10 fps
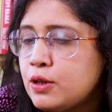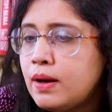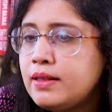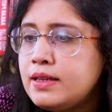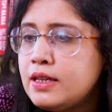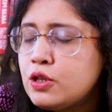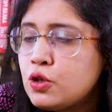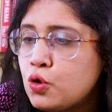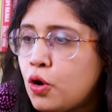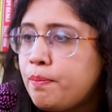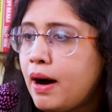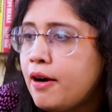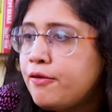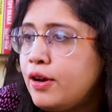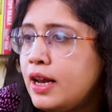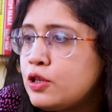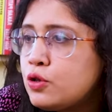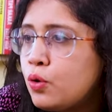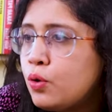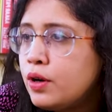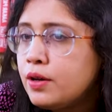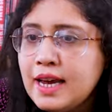दिस वन दिस इज सो पावरफुल एंड सो गुड